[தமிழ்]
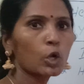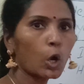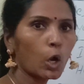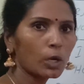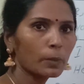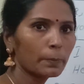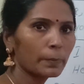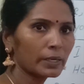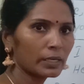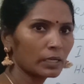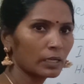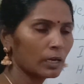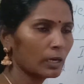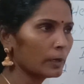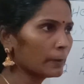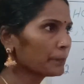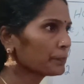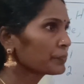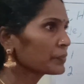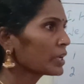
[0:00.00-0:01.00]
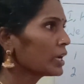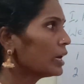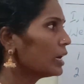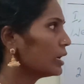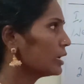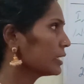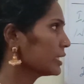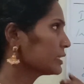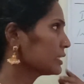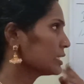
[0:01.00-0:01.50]
கால் பண்ணான்
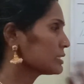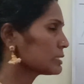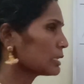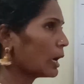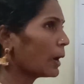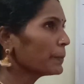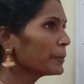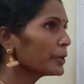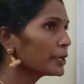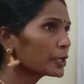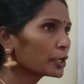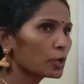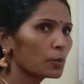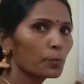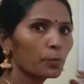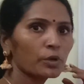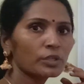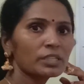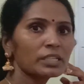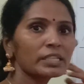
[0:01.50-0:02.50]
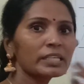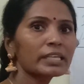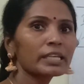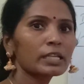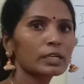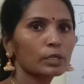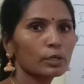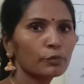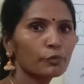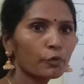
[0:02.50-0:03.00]
நேற்று நான் சாப்பிட்டுட்டு இருக்கும்போது நீ
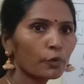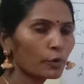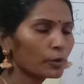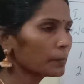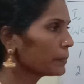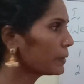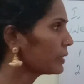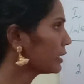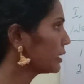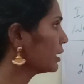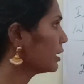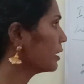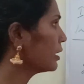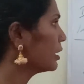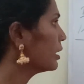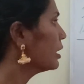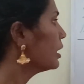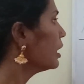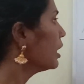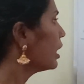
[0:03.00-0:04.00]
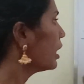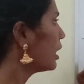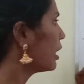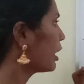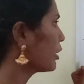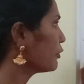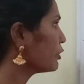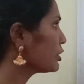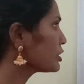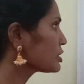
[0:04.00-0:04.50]
எனக்கு ஃபோன் பண்ண
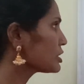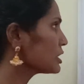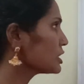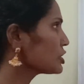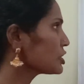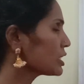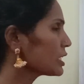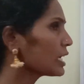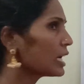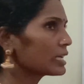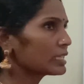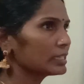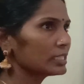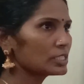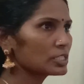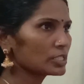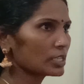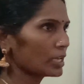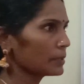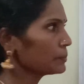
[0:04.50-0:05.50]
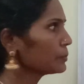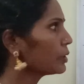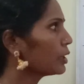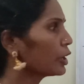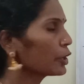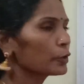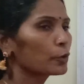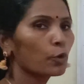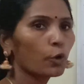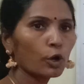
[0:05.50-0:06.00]
ஐ வாஸ் ஈட்டிங் அட் த டைம்
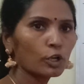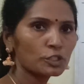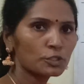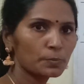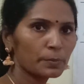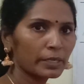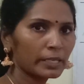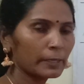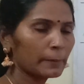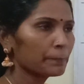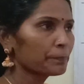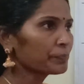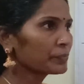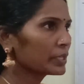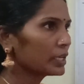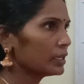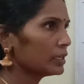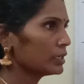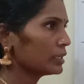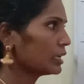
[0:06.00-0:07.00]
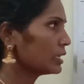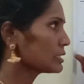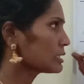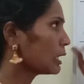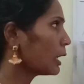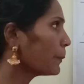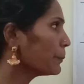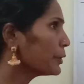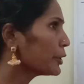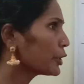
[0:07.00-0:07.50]
யூ கால்ட் மீ நான்
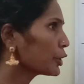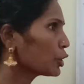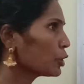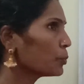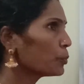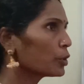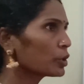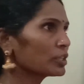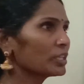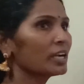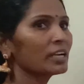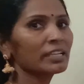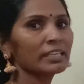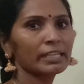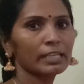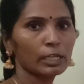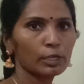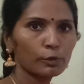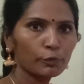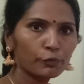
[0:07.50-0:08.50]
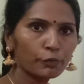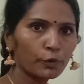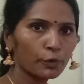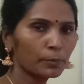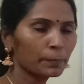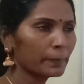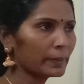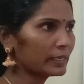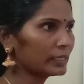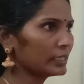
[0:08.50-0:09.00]
சாப்பிட்டுட்டு இருக்கும்போது தான் நீ எனக்கு
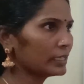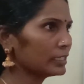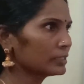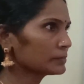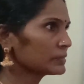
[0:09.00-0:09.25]
ஃபோன் பண்ண